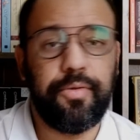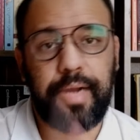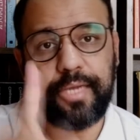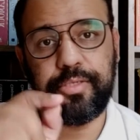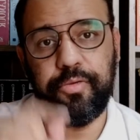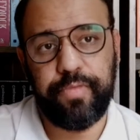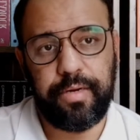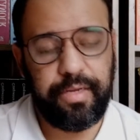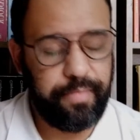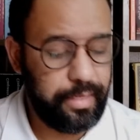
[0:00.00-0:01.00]
eu acho que o
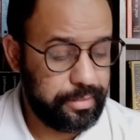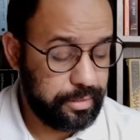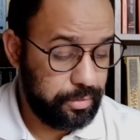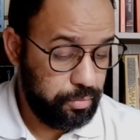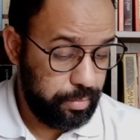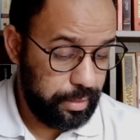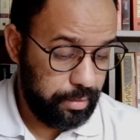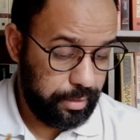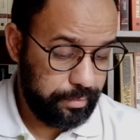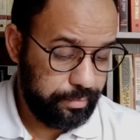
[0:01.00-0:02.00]
final deveria ter sido
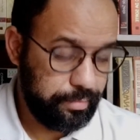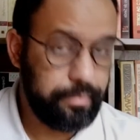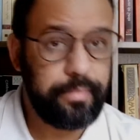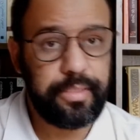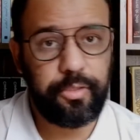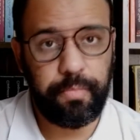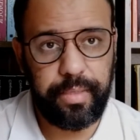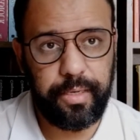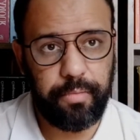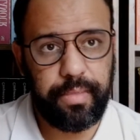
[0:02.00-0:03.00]
melhor. Isso é
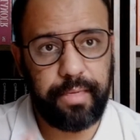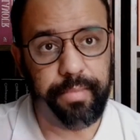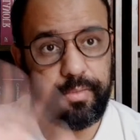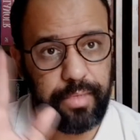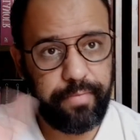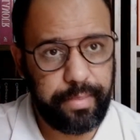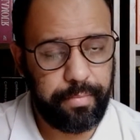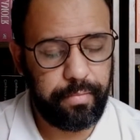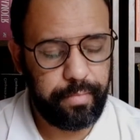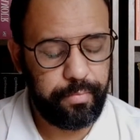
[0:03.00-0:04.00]
opinião minha, mas o livro é
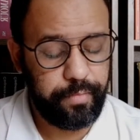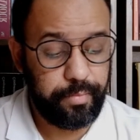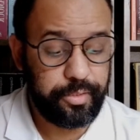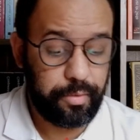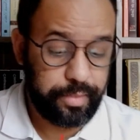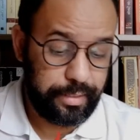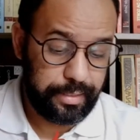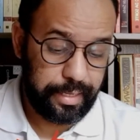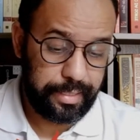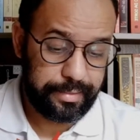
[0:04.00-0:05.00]
bom. Vamos ao que
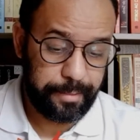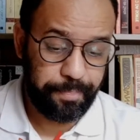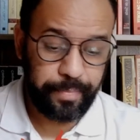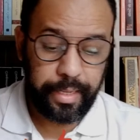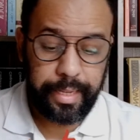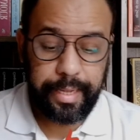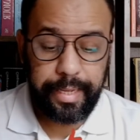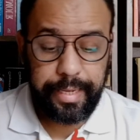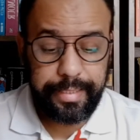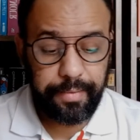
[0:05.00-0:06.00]
interessa.
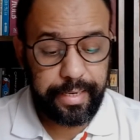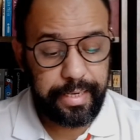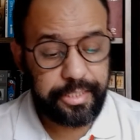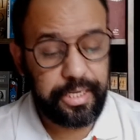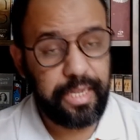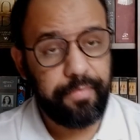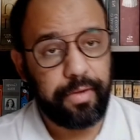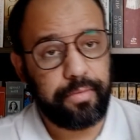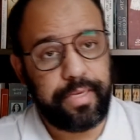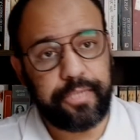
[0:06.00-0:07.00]
Então, aqui neste
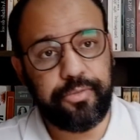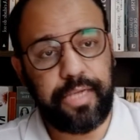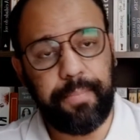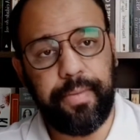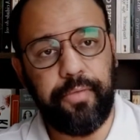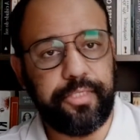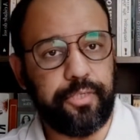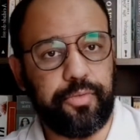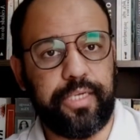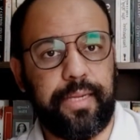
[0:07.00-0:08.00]
livro acontece no Japão,
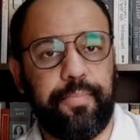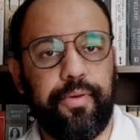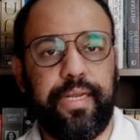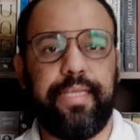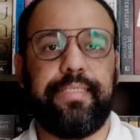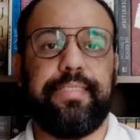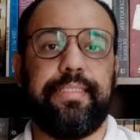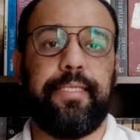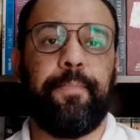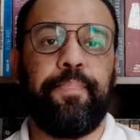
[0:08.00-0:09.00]
escritora
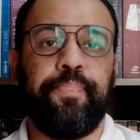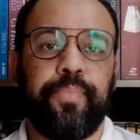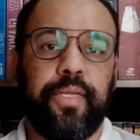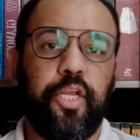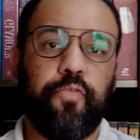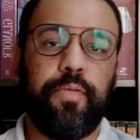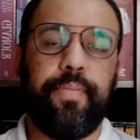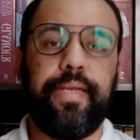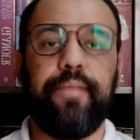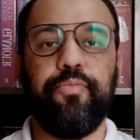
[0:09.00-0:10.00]
japonesa. Não vou me
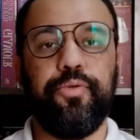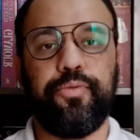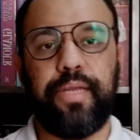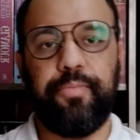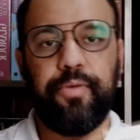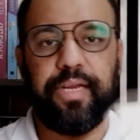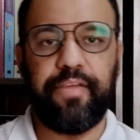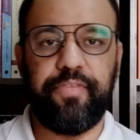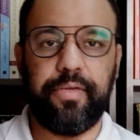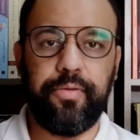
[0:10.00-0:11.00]
perder muito na
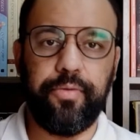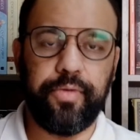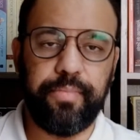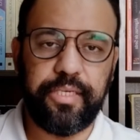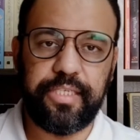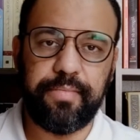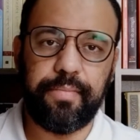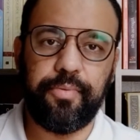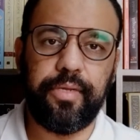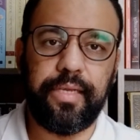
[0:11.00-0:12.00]
biografia do Yuki
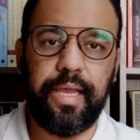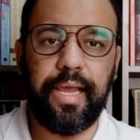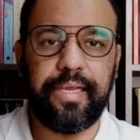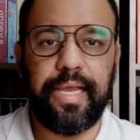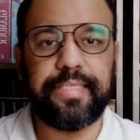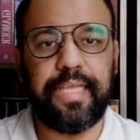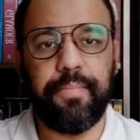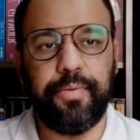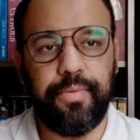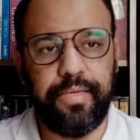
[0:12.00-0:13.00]
Mishima, porque aqui é
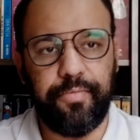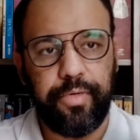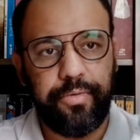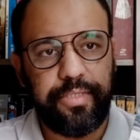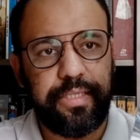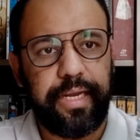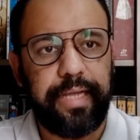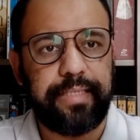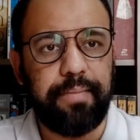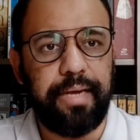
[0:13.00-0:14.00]
sempre um livro. O que nos
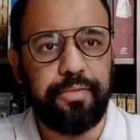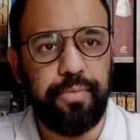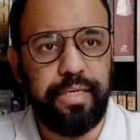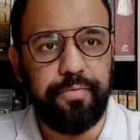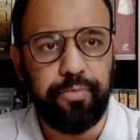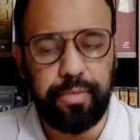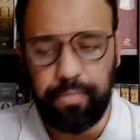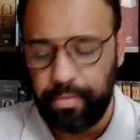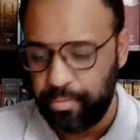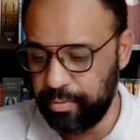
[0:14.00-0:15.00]
interessa é mais o livro do que
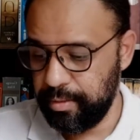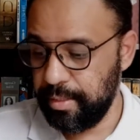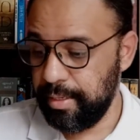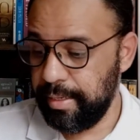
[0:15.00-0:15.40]
o autor.